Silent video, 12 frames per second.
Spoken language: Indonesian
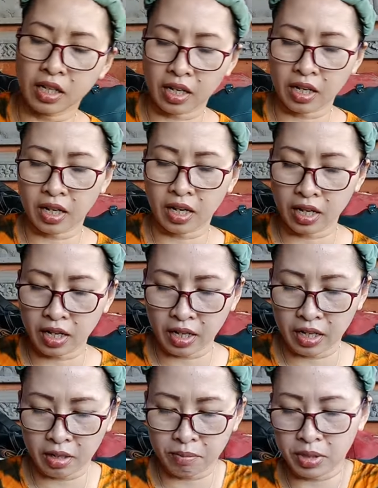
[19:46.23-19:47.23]
ala-ala
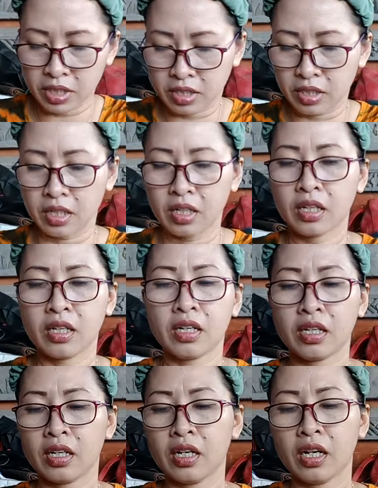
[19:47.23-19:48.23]
Hermes ya
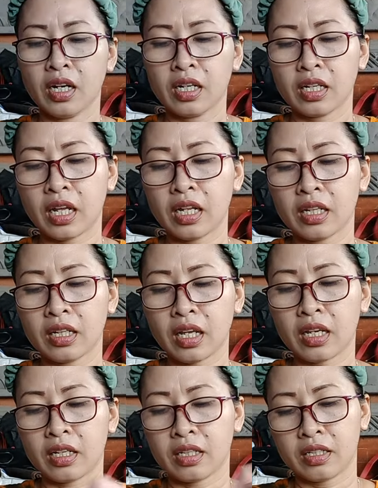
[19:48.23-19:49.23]
tenteng
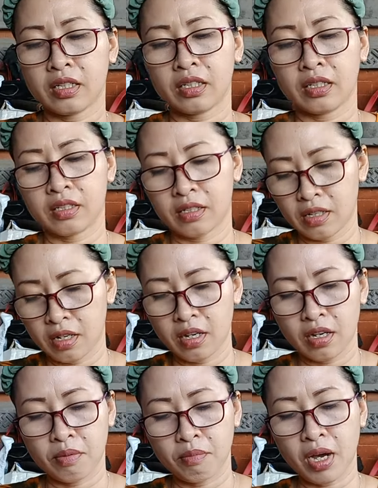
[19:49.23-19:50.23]

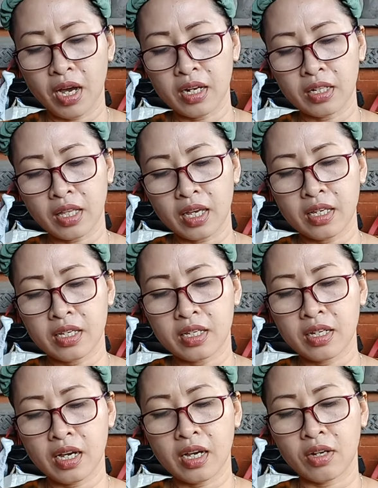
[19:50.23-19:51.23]
bahan
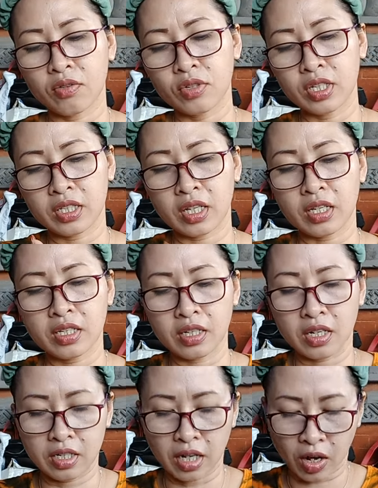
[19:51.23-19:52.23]
taiga kulit taiga
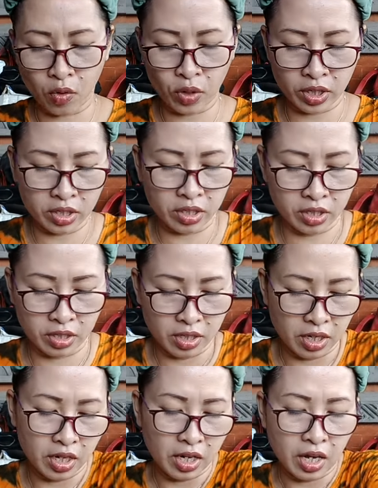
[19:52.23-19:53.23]
nih awet nih
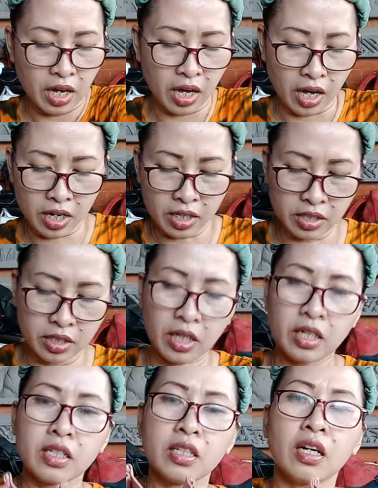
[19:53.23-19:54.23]

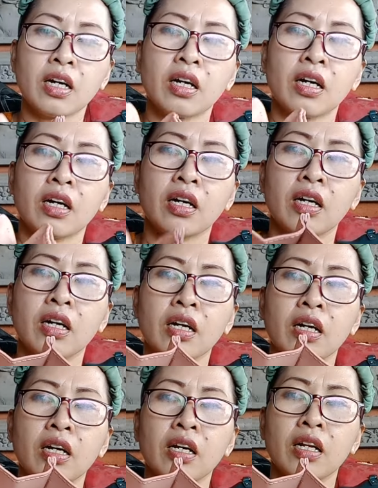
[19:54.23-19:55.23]
Arcadia
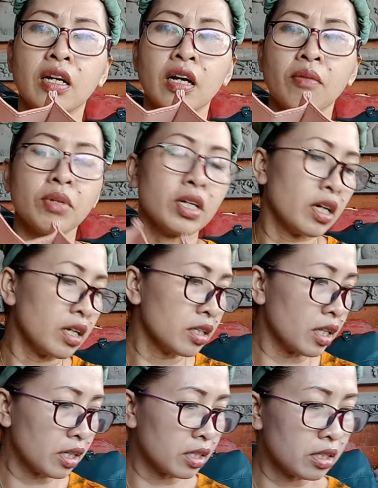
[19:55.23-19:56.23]
lengkap dengan
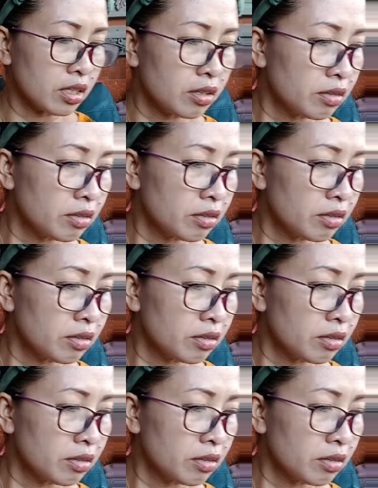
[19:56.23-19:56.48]
tagnya